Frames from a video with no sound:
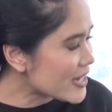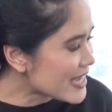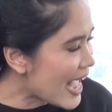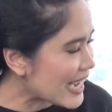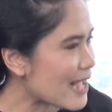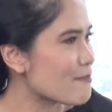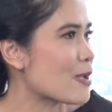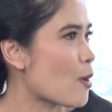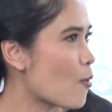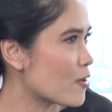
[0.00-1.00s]
เส้นทางการเป็น
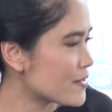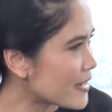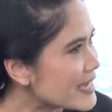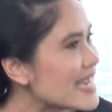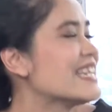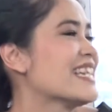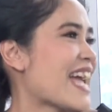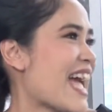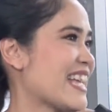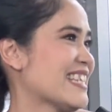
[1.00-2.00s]
โค้ชสักนิดหนึ่งค่ะ